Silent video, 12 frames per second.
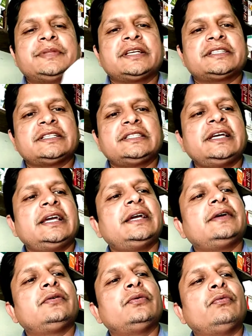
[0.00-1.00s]
देख सकते
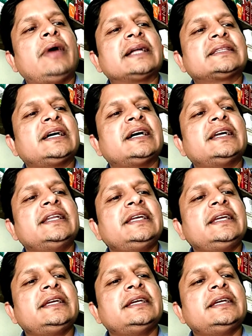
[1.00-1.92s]
हैं वाताहरी